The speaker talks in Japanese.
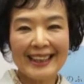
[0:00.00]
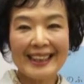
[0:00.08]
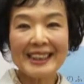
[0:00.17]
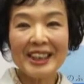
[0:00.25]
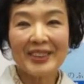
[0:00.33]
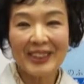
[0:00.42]

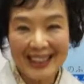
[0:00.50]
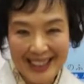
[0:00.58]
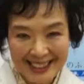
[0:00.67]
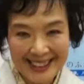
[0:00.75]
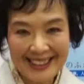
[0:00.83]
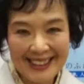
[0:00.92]
岸由紀
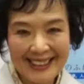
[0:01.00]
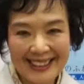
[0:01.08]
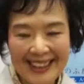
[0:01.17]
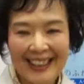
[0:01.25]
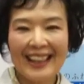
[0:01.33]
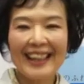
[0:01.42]
です
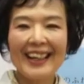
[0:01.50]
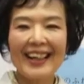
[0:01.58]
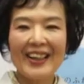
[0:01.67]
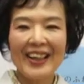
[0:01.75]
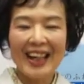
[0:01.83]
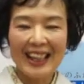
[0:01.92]

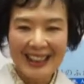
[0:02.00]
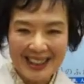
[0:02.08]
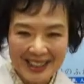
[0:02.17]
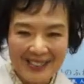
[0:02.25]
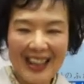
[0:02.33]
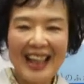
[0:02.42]

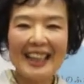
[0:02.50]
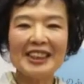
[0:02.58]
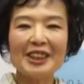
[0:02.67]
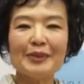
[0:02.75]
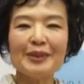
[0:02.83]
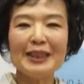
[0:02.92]
私は
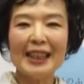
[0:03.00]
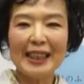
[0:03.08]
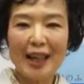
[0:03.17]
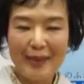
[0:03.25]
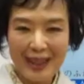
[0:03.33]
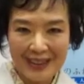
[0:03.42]
自分で
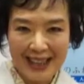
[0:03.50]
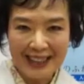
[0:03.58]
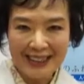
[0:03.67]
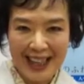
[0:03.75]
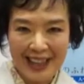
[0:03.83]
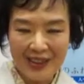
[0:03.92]
食べる野
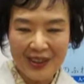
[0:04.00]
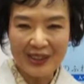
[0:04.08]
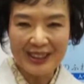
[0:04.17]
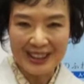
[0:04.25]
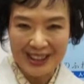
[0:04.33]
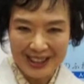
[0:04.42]
菜
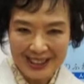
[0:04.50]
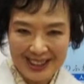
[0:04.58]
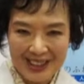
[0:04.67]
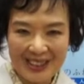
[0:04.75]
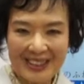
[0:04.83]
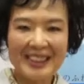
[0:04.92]
を
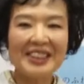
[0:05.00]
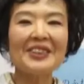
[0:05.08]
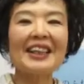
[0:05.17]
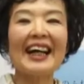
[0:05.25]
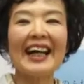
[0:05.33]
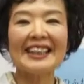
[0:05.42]
ずっと土を
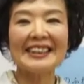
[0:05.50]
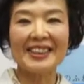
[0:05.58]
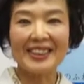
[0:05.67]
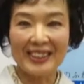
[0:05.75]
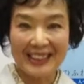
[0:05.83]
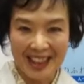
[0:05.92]
耕して
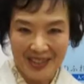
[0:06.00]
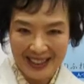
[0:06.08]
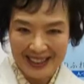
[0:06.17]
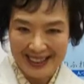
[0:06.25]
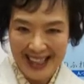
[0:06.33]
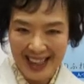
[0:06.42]
作ってきま
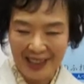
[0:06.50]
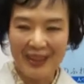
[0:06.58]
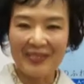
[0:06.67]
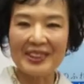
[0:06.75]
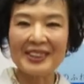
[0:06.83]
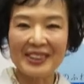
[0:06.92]
した
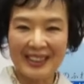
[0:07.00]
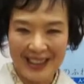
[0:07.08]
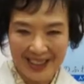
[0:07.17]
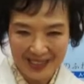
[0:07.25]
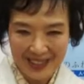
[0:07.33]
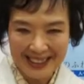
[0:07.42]
今も作っ
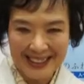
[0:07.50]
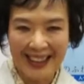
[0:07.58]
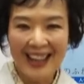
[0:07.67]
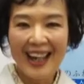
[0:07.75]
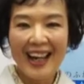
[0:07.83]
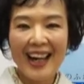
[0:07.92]
ております
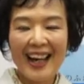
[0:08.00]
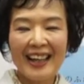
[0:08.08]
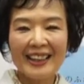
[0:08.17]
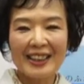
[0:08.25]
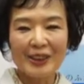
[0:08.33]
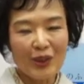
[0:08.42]

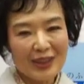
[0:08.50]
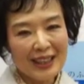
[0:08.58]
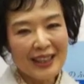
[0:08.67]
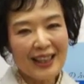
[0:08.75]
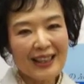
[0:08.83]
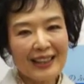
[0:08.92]
でそんな
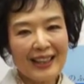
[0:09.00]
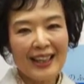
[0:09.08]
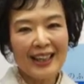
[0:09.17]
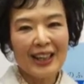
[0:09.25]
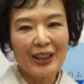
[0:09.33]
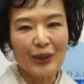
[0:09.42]
中
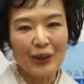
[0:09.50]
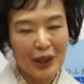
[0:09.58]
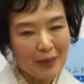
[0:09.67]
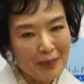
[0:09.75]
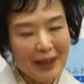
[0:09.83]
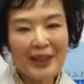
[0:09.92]
でとて
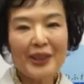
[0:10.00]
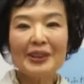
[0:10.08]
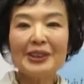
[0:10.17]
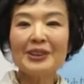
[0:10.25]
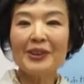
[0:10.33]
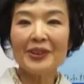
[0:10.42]
も勉強
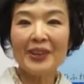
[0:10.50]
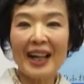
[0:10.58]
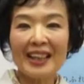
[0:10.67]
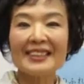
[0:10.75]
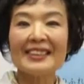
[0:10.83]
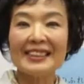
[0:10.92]
することが
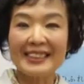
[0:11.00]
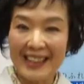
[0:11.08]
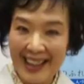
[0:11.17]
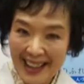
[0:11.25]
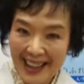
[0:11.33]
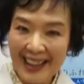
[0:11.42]
あるんです
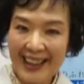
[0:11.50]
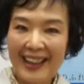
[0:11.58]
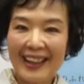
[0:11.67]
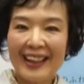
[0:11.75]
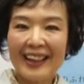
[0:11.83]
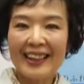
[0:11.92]

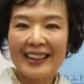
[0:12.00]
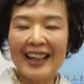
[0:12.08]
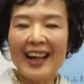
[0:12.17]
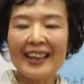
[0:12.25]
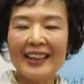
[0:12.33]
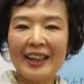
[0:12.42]
ね
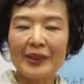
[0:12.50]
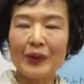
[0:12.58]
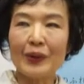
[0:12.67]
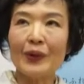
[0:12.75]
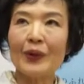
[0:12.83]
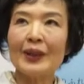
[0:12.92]
やはりあ
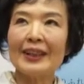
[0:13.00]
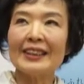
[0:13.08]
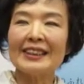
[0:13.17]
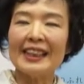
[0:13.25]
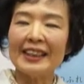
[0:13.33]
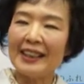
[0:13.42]
の
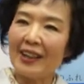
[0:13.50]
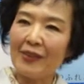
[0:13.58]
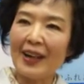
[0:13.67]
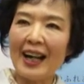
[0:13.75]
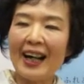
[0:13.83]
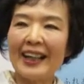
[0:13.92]
人
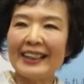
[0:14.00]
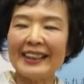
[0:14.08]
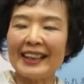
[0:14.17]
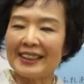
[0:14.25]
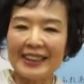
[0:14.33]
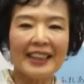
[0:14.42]
間は
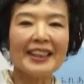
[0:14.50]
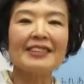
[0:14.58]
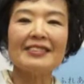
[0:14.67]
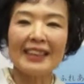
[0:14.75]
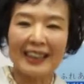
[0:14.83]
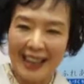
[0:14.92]
生かされて
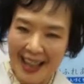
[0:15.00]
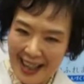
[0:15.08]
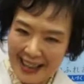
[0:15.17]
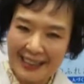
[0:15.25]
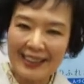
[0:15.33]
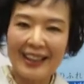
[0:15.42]
るんだ
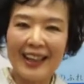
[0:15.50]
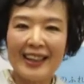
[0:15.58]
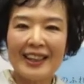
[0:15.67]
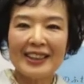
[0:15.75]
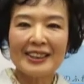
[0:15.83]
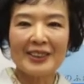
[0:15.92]
なっ
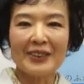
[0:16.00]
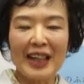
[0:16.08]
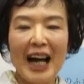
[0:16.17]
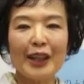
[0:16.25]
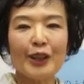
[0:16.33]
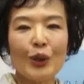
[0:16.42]
てその
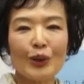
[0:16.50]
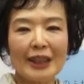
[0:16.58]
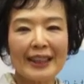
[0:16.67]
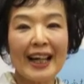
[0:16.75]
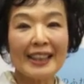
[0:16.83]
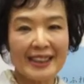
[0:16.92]
環境
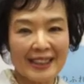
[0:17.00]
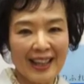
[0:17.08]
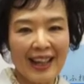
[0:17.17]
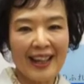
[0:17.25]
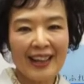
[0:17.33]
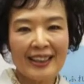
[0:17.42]
に対し
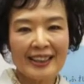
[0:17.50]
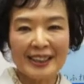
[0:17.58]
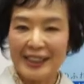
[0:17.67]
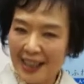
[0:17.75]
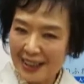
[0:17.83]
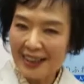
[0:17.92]
て
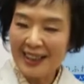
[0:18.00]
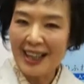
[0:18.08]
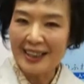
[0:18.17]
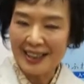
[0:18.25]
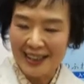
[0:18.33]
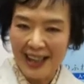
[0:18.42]
自然に
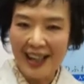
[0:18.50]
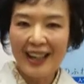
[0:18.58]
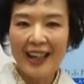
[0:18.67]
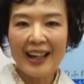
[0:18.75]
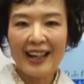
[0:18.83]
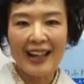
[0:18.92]
対し
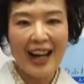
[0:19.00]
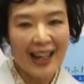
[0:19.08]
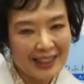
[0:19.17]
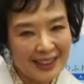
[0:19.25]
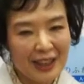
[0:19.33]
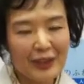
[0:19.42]
て
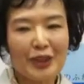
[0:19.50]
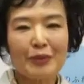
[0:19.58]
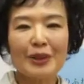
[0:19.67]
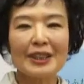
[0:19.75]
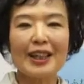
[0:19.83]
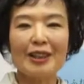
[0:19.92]
感謝の気
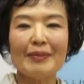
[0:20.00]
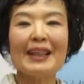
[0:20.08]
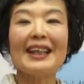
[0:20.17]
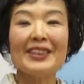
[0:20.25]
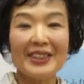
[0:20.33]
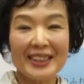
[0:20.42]
持ちが生ま
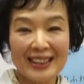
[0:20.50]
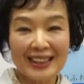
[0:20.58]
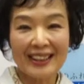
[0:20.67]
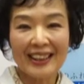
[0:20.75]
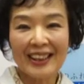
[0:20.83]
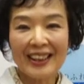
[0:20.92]
れる
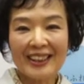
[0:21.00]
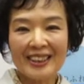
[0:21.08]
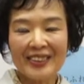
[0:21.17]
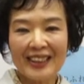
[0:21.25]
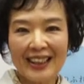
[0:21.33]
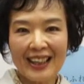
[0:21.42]
し
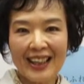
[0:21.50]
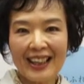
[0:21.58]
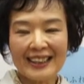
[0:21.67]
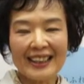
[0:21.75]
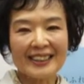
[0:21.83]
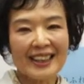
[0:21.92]
それから
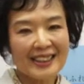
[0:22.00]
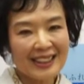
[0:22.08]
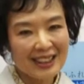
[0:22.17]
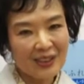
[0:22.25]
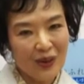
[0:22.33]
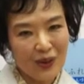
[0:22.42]
優
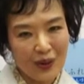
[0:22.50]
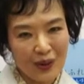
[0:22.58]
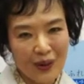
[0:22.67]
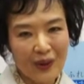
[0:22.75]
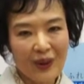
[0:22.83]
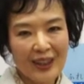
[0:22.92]
しい
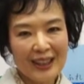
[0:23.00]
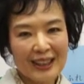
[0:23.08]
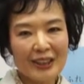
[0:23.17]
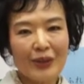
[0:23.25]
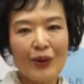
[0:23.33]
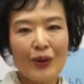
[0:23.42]
心
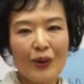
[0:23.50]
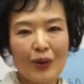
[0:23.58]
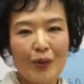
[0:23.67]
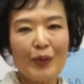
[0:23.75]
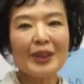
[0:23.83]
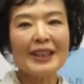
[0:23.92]
人を
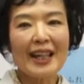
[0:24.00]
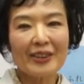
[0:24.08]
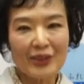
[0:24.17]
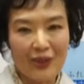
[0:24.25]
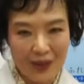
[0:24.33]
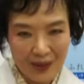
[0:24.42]
思いや
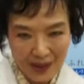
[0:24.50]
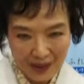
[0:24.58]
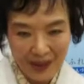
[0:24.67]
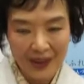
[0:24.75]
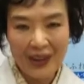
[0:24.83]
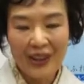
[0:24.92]
る
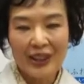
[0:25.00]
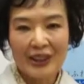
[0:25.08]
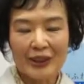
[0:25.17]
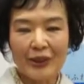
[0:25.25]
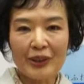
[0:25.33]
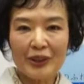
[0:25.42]
心
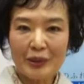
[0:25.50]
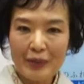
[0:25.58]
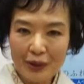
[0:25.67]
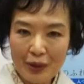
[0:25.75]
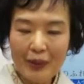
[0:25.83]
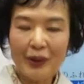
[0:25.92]
そういう
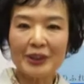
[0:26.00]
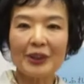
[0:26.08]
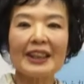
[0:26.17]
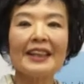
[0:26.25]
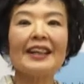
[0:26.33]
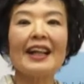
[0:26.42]
ものも
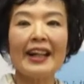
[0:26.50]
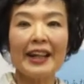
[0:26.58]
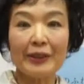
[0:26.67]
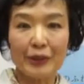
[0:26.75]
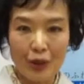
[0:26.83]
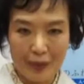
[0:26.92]
育てら
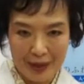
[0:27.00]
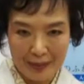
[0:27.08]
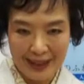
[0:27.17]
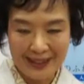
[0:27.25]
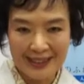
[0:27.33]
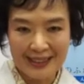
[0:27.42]
れると思い
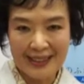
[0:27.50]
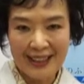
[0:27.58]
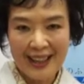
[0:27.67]
ます